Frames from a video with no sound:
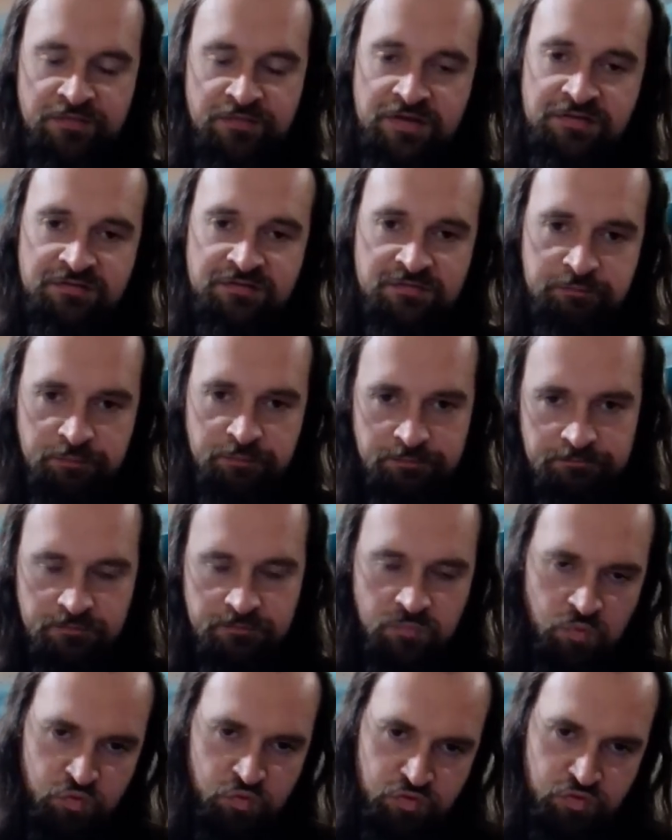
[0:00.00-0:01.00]
Więc
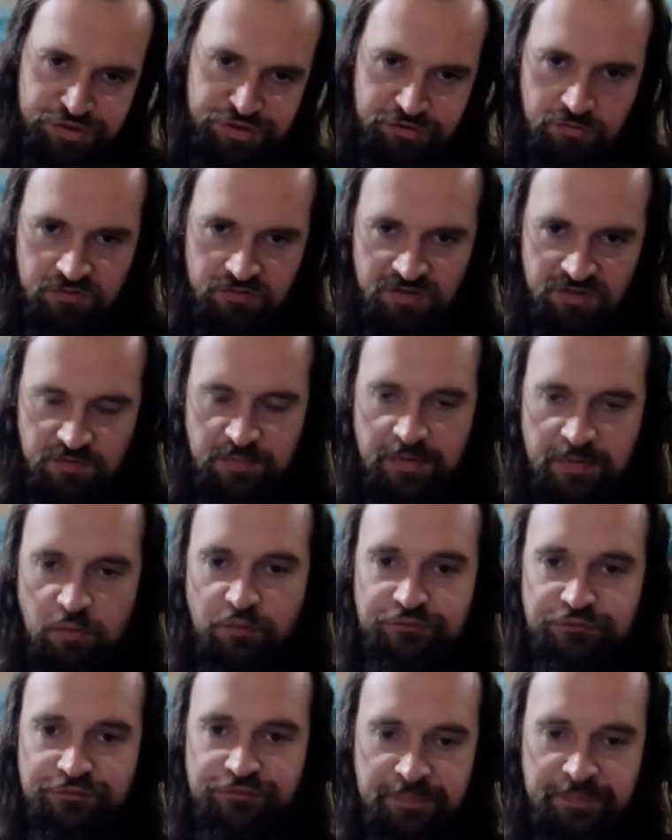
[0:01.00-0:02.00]
Urządziłem sobie
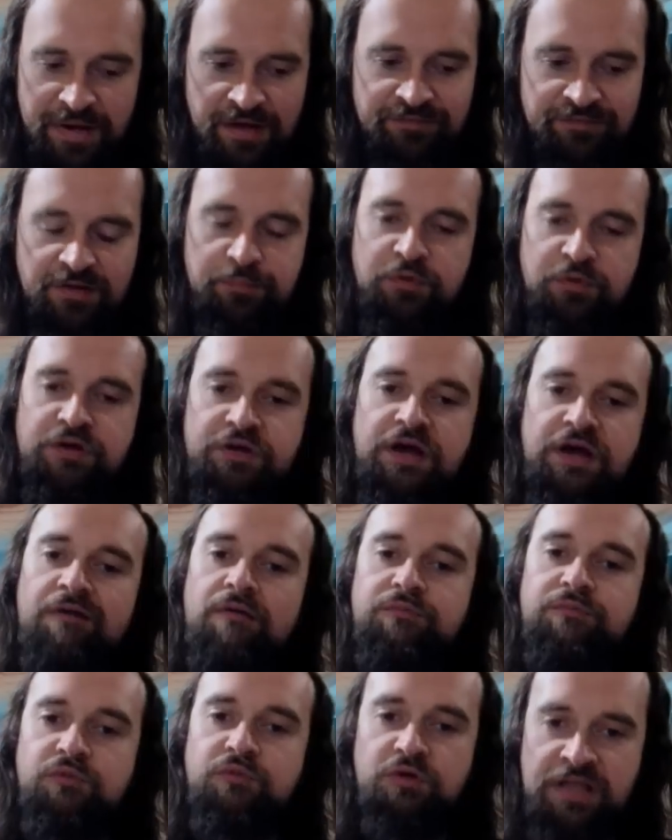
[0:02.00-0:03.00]
małą wyprawę,
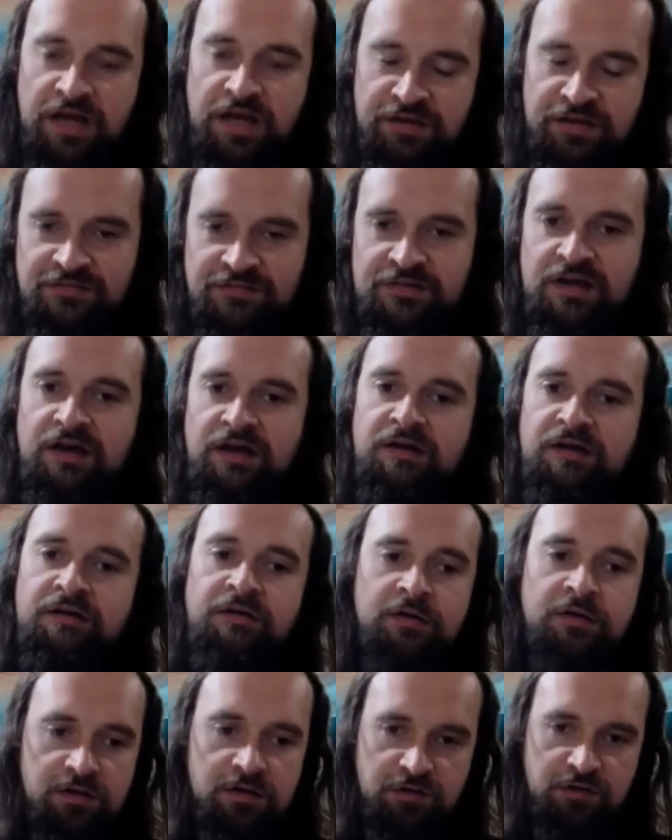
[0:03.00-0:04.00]
pojechałem do Gdańska,
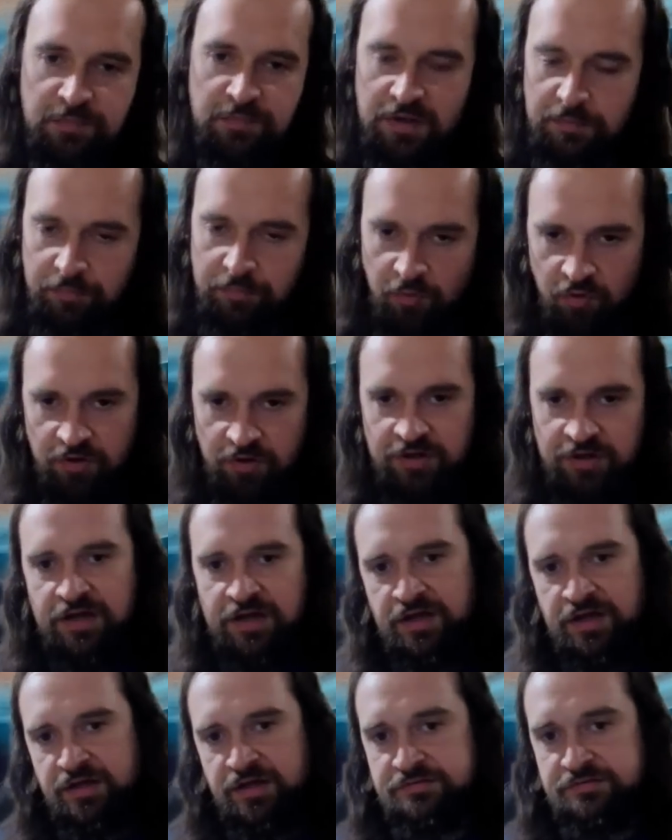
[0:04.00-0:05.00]
do
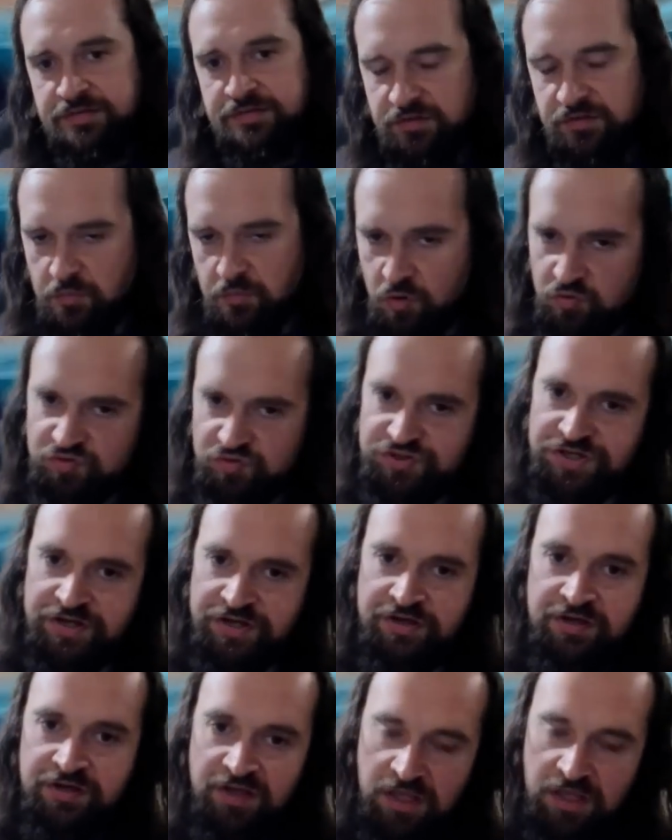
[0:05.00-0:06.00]
Malborka, nad
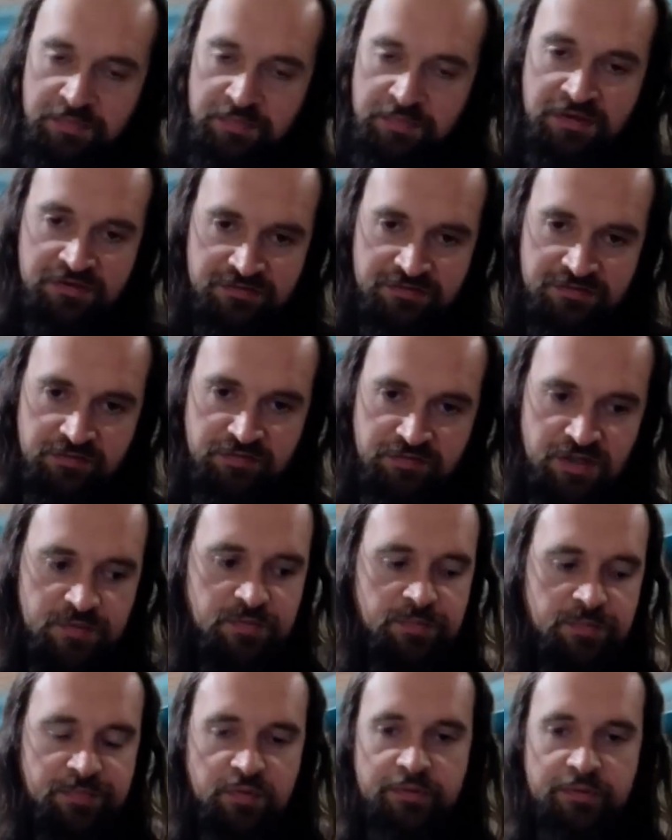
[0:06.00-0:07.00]
morze i między
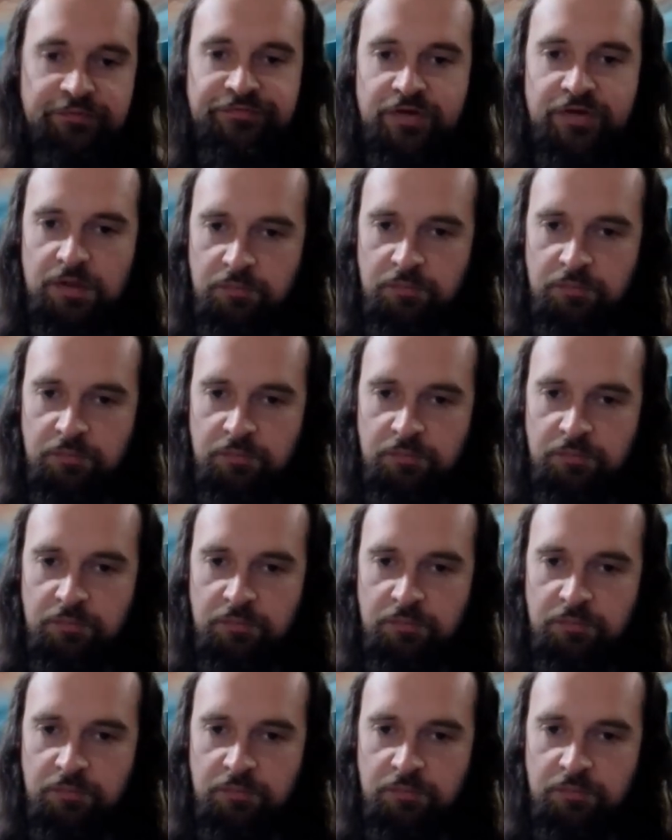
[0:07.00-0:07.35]
innymi byłem w